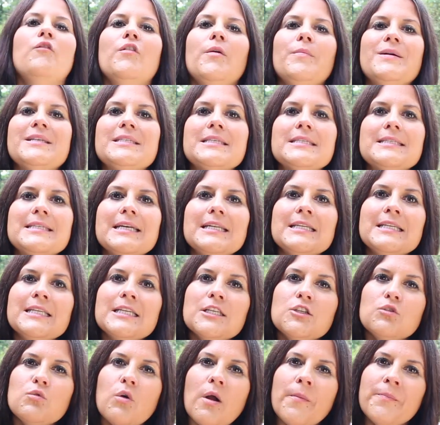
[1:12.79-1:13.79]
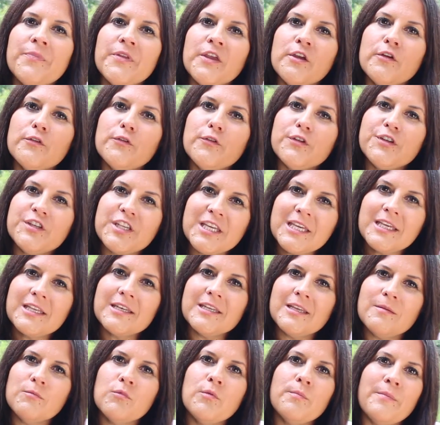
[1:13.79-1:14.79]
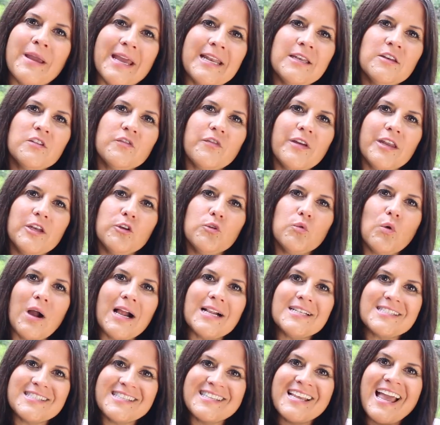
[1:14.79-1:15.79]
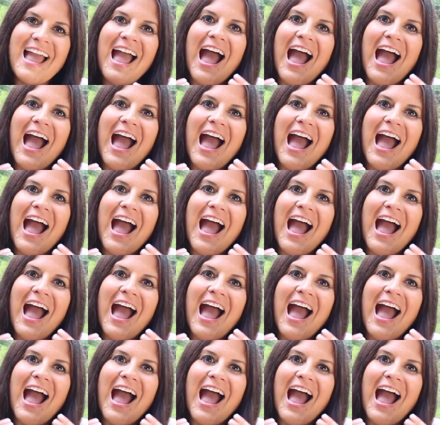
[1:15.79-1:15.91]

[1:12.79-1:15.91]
Aber es ist dann nicht nur für dich in dem Moment, wenn du als